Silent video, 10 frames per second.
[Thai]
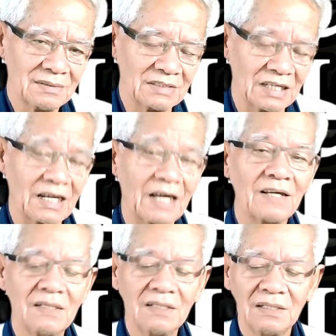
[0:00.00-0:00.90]
ใช่นะ
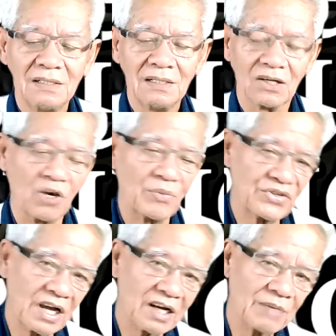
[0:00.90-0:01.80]
ก็ไป
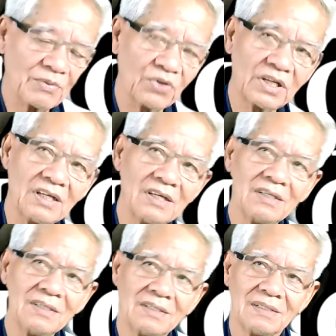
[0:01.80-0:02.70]
ใช้ครับของดี
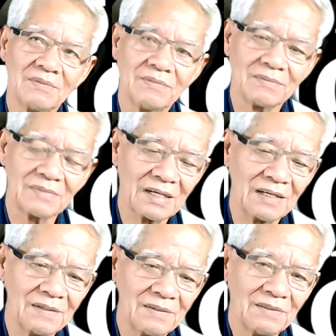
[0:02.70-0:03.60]
นะ
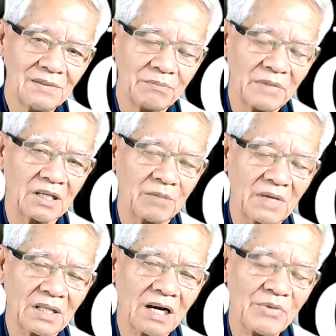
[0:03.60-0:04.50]
ไม่กิน
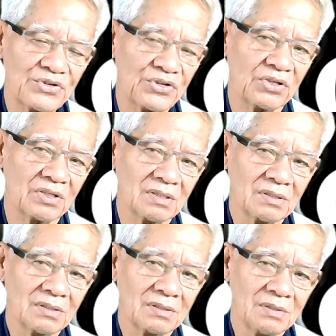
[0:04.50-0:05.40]
ไม่ทาไม่ฉีด
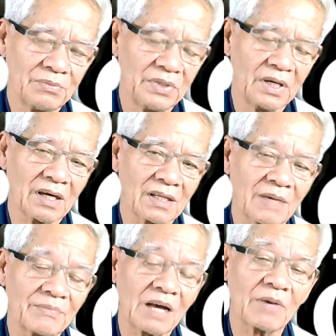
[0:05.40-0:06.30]
เพียงแค่
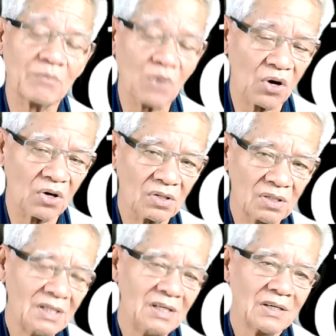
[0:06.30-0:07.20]
ทำตามคำบอก
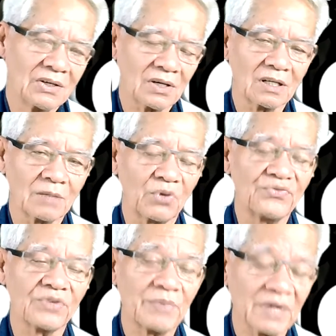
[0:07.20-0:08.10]
ก็เกิดผล
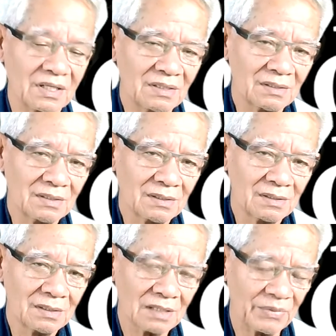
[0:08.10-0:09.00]
สมฤทธิ์
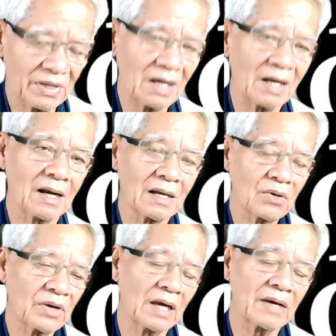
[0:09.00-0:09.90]
ทำให้ร่างกาย
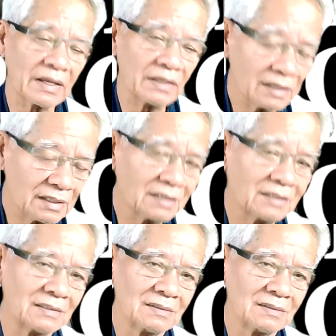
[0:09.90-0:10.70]
เราแข็งแรงยิ่งขึ้น